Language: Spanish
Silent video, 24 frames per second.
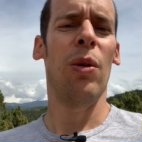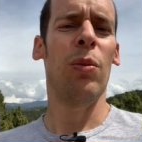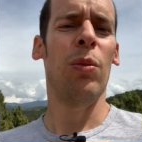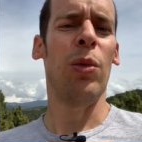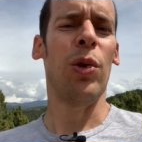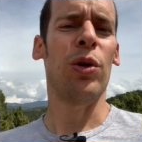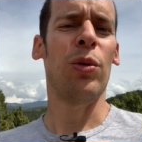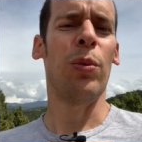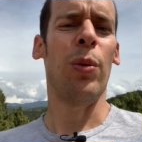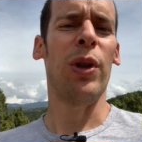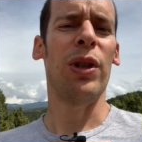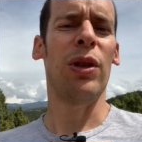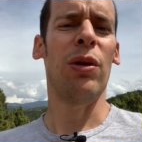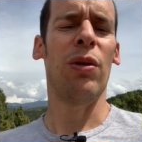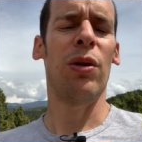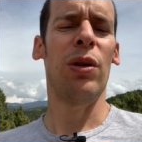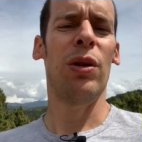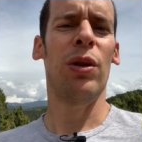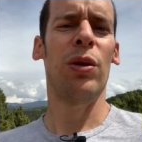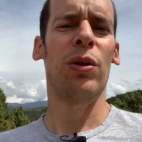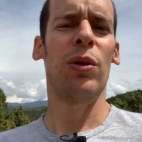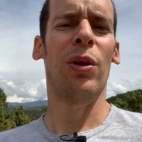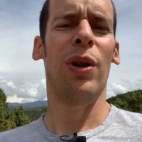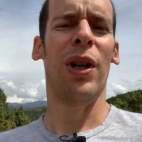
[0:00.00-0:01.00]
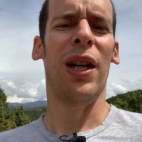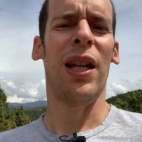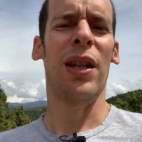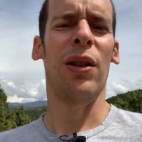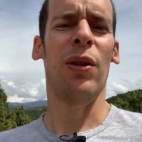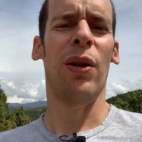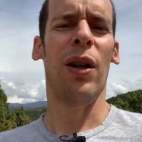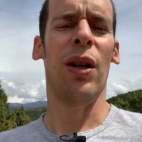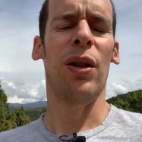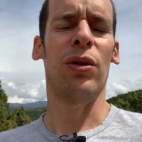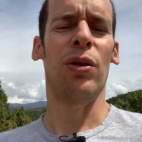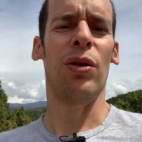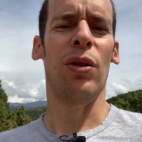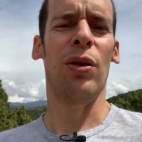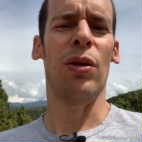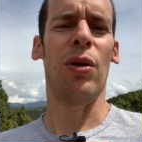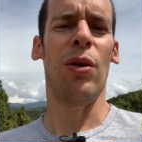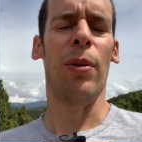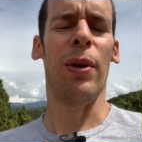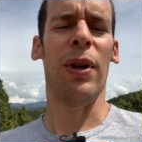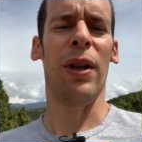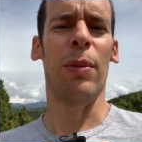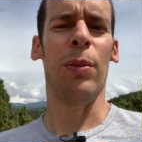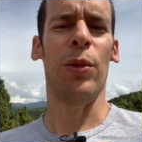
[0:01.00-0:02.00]
Por supuesto no estoy sugiriendo que nos
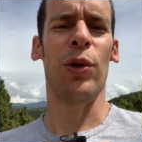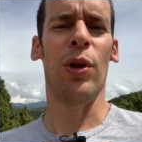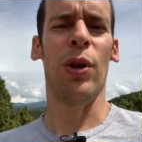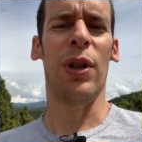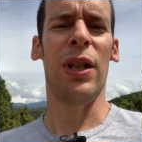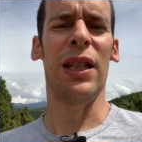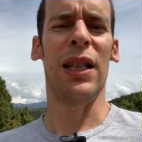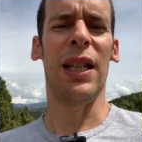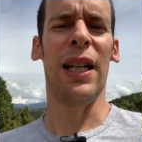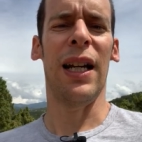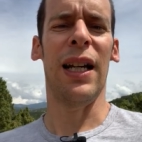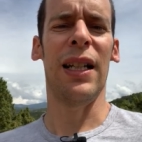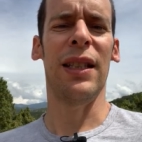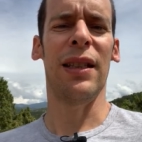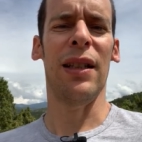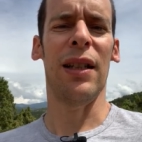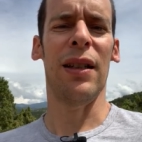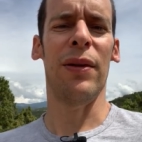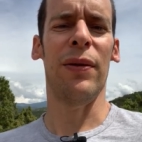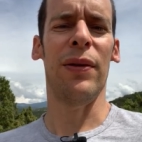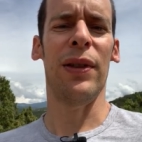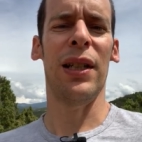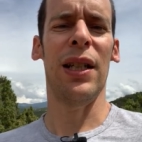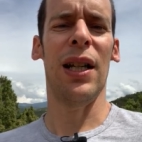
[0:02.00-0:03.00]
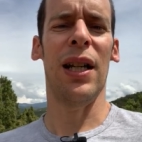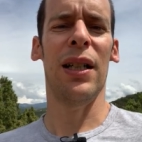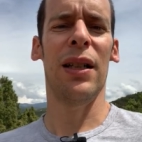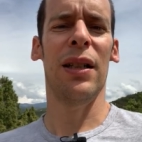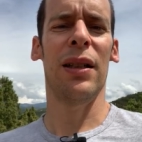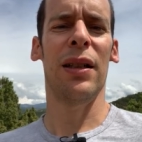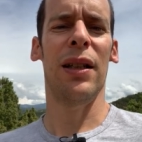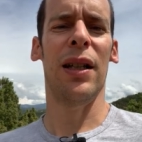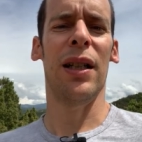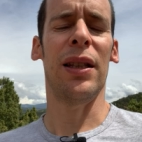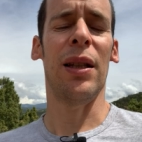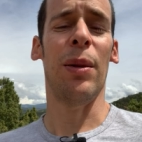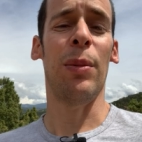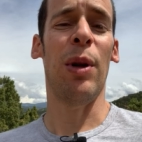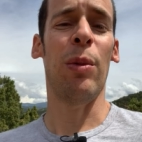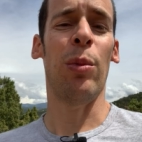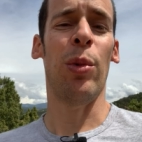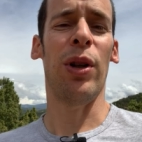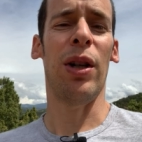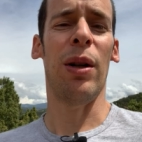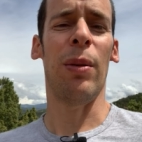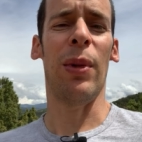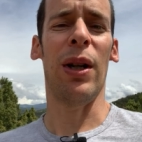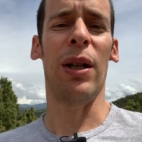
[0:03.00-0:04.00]
gobernemos con inteligencia artificial, que también
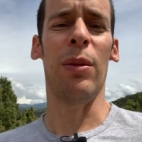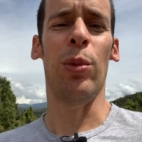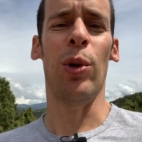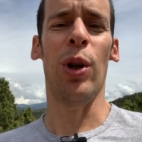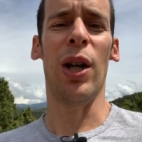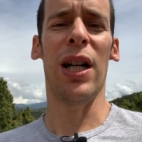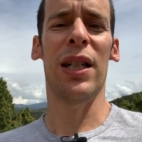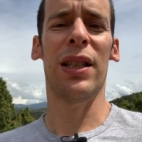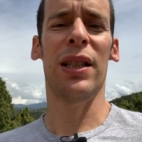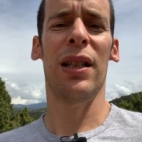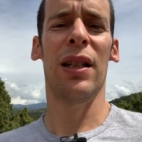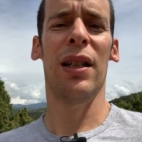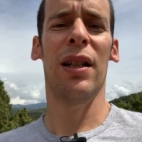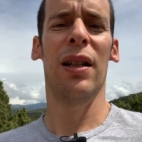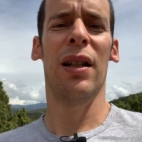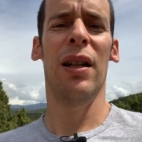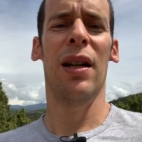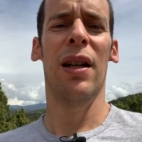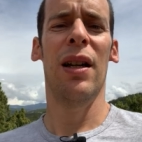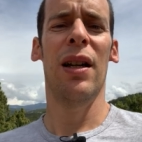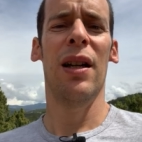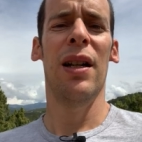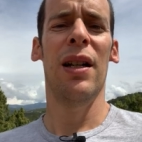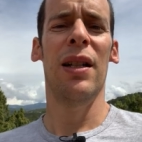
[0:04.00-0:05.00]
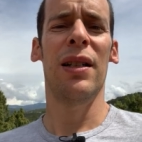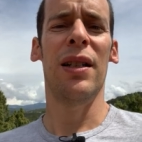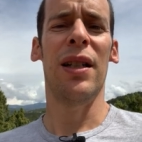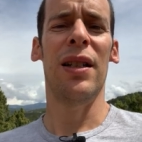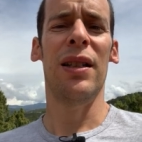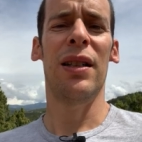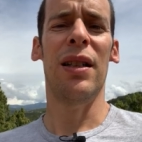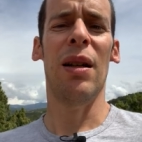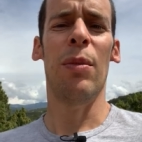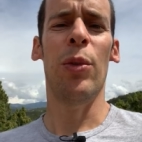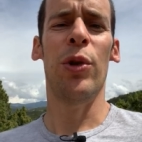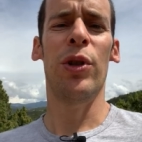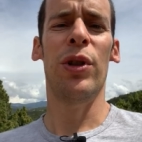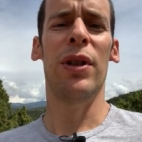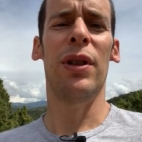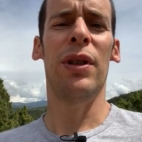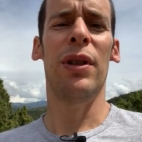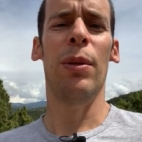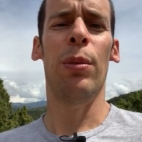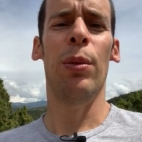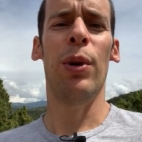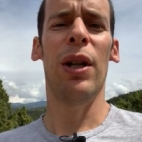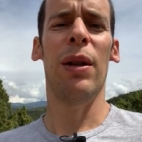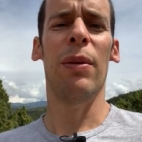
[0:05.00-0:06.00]
podría manipularse. Necesitamos
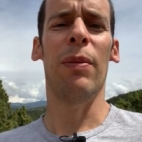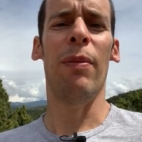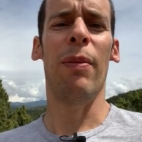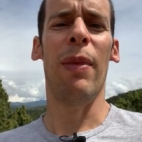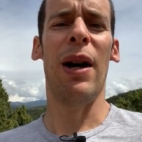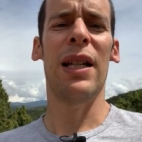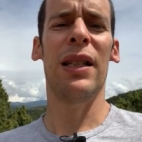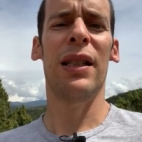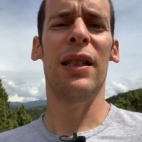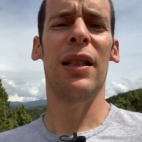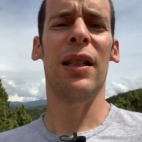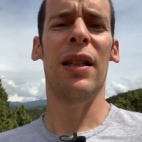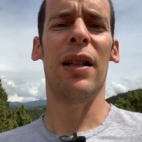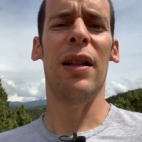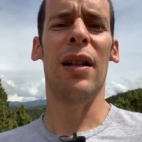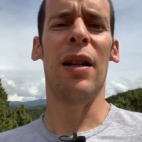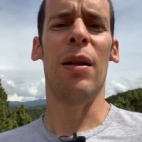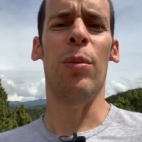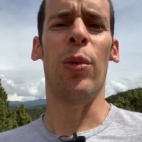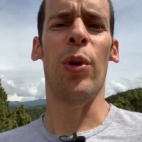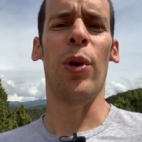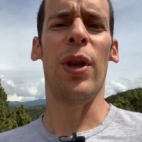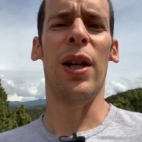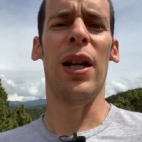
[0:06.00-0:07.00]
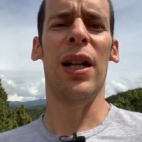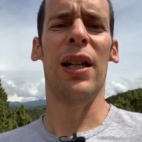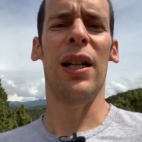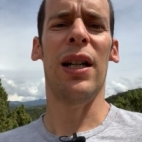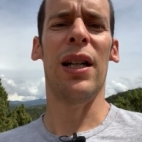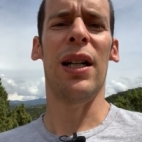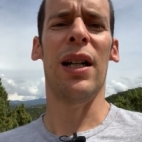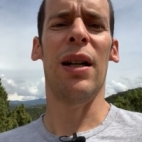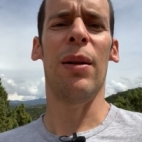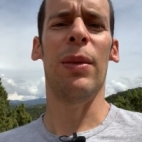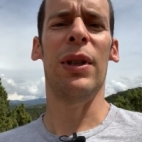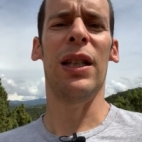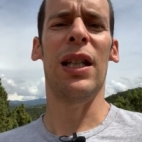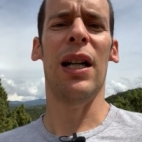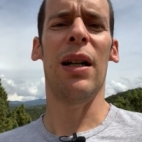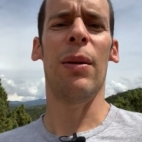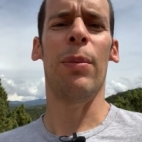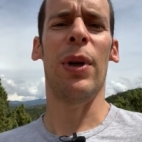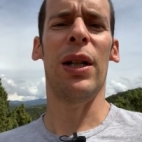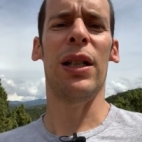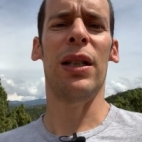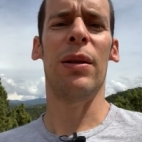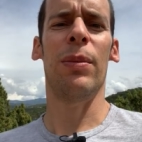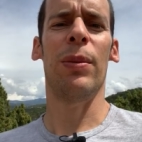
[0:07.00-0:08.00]
distribuir más el poder e incrementar la
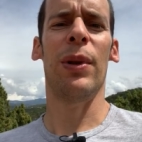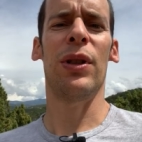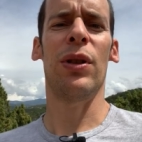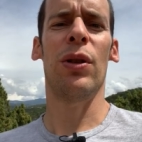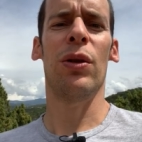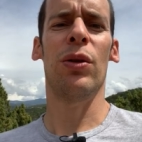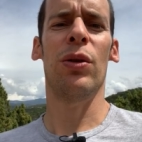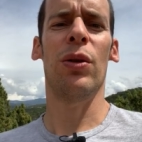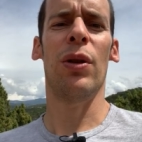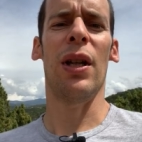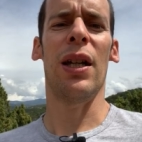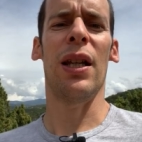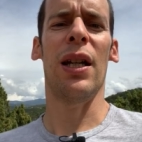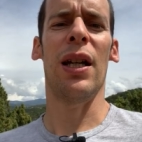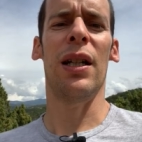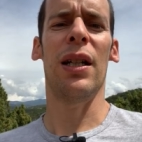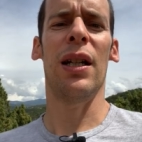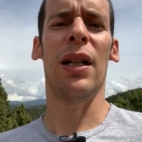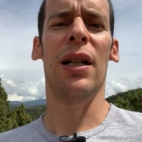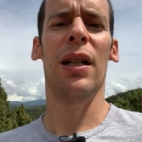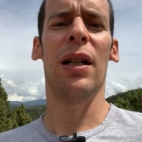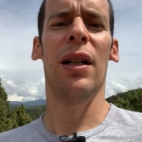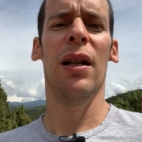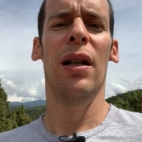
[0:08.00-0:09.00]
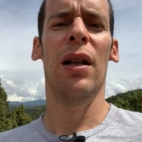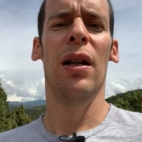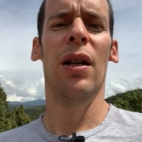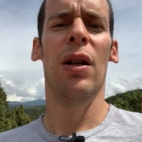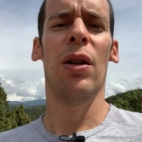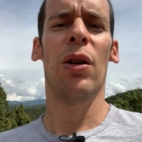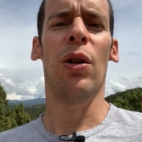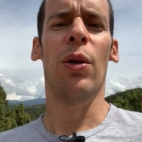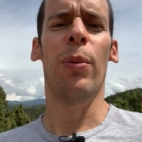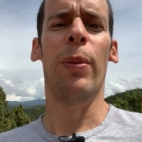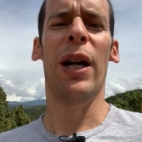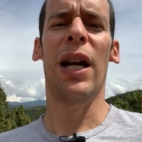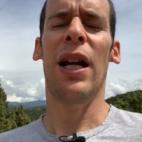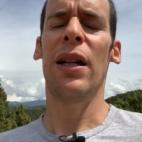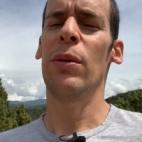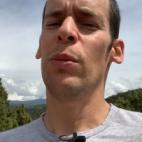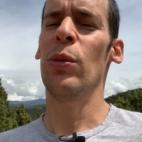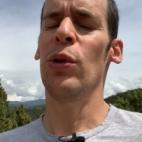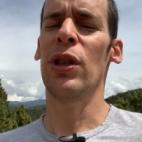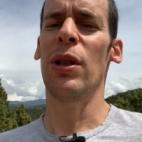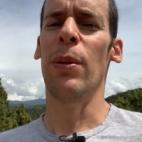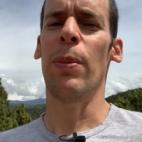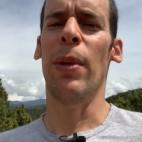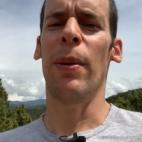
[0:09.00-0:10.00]
participación ciudadana con
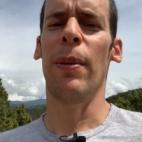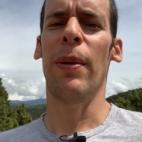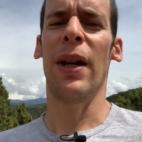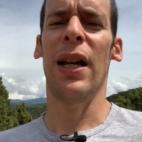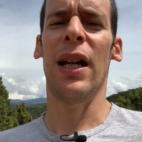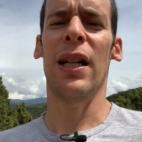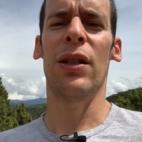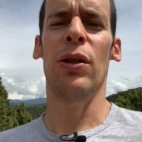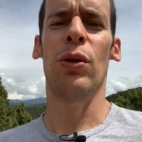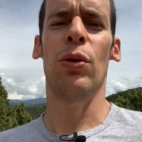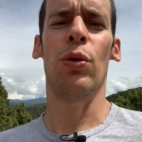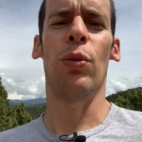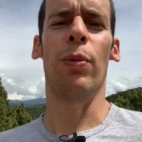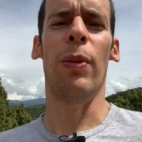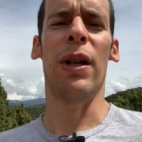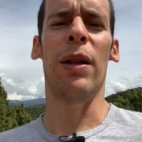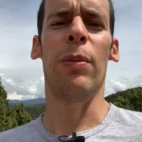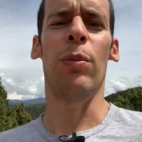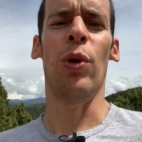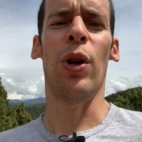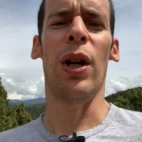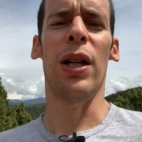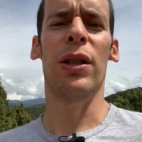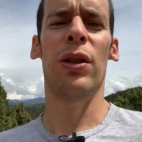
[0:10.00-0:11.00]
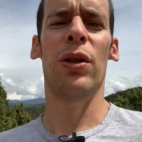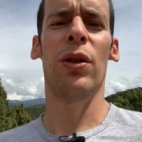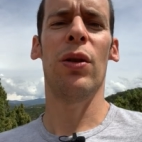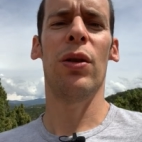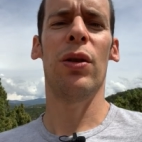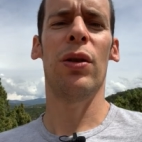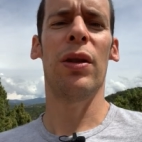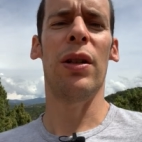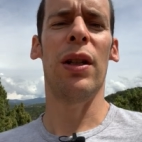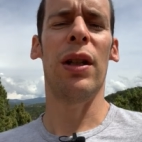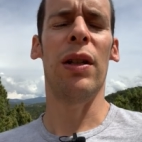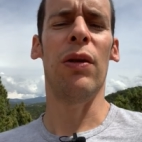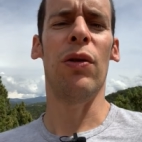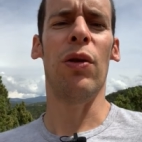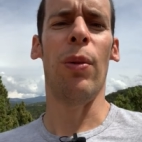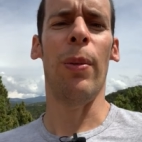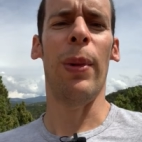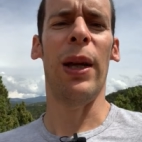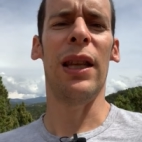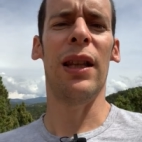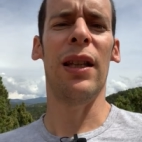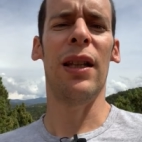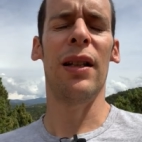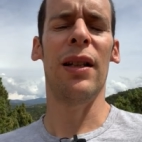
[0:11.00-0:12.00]
mecanismos que prevengan su manipulación y
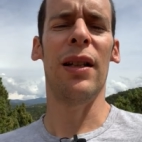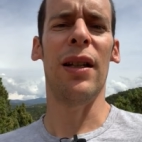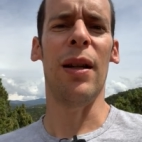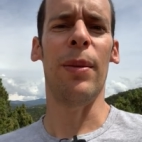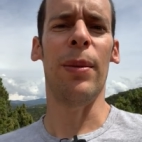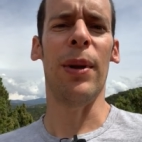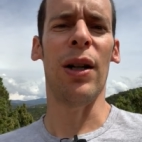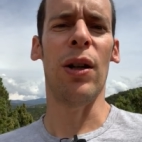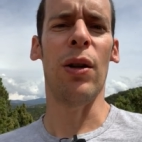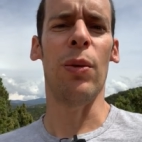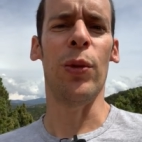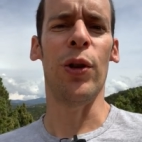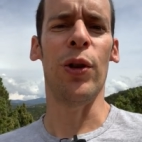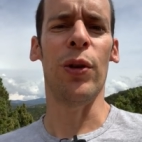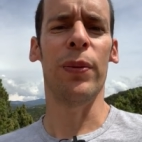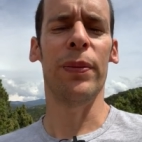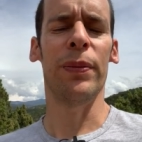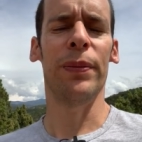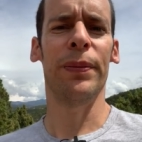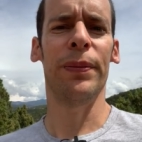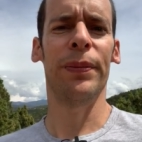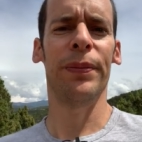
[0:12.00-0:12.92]
fomenten el bien común.